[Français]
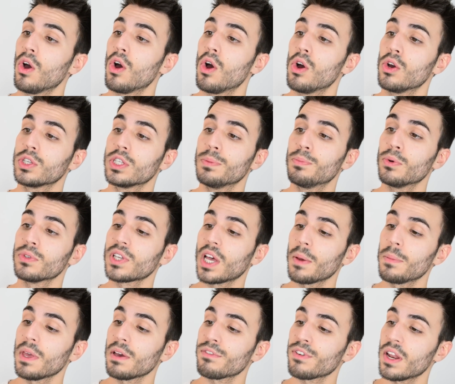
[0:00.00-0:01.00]
euh, qui peut
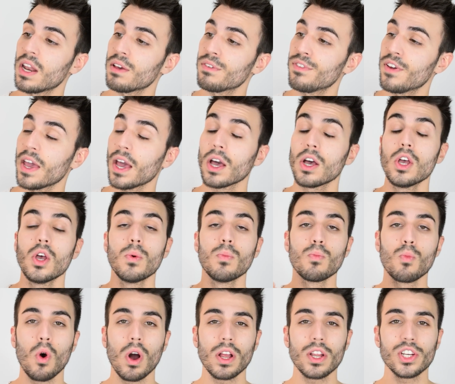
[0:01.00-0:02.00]
très bien faire l'affaire.
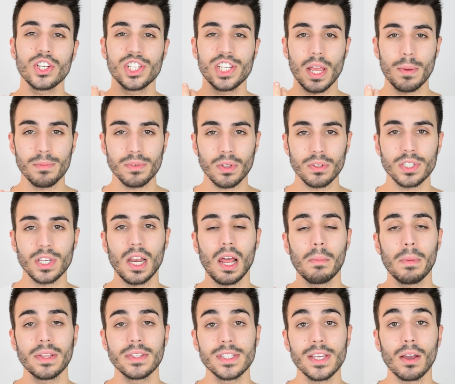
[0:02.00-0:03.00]
Moi, j'aime sentir
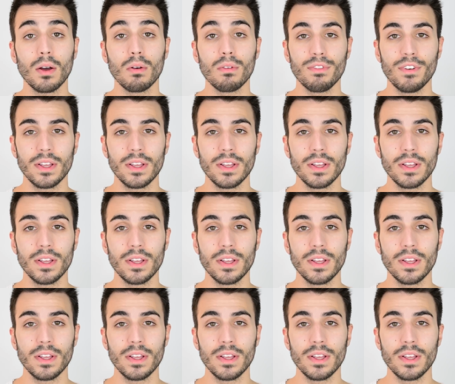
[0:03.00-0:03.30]
la matière en